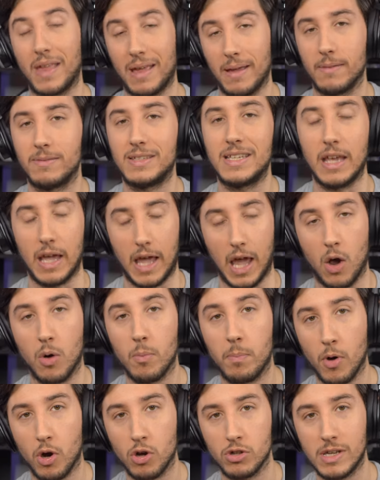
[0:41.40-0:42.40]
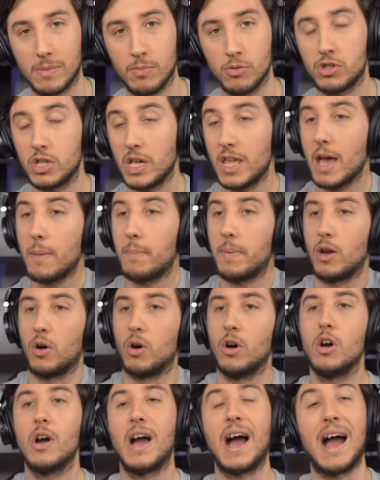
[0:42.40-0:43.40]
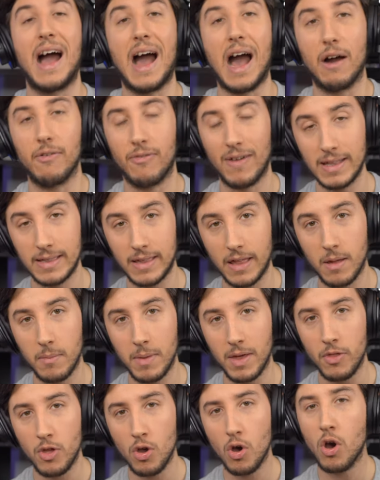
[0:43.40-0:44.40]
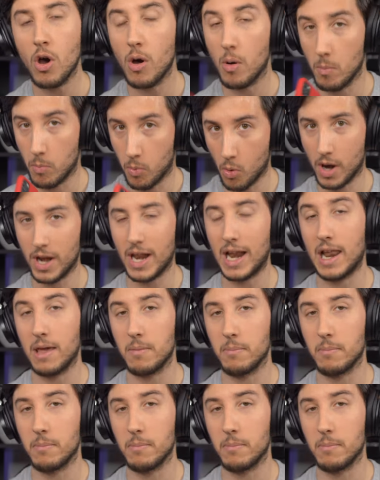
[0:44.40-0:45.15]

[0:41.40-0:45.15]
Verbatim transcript: eh, sí, es un poco chapucilla, pero a falta de medios, buena es la